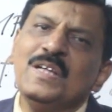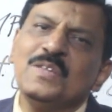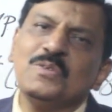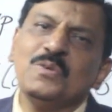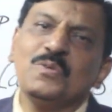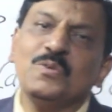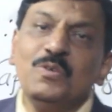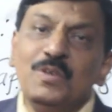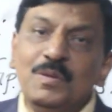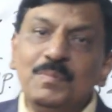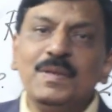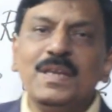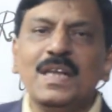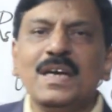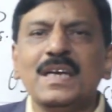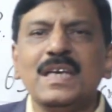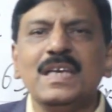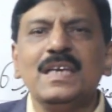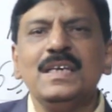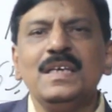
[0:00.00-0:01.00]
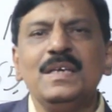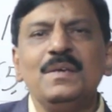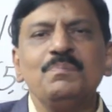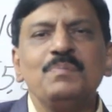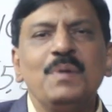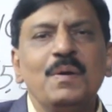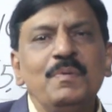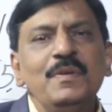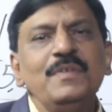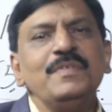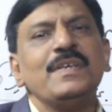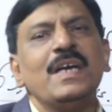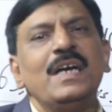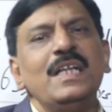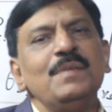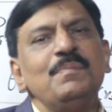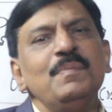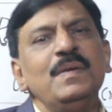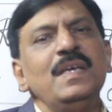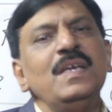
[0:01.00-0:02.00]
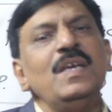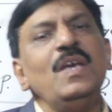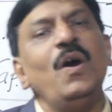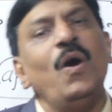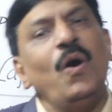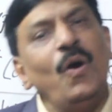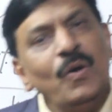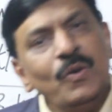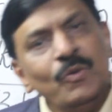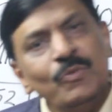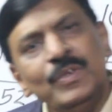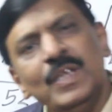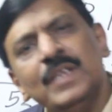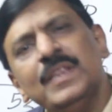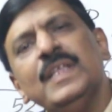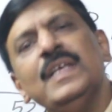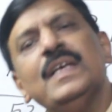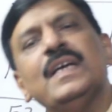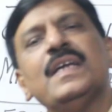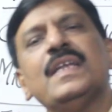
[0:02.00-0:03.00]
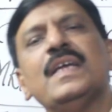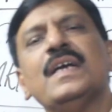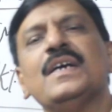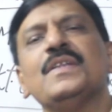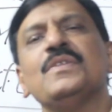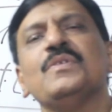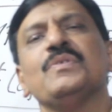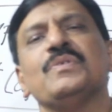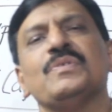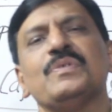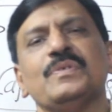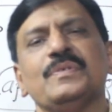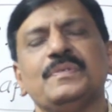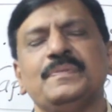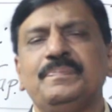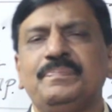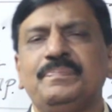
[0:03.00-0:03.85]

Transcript: तो कुल मिला के भविष्य काल में और उन्नति करेगा दोस्तों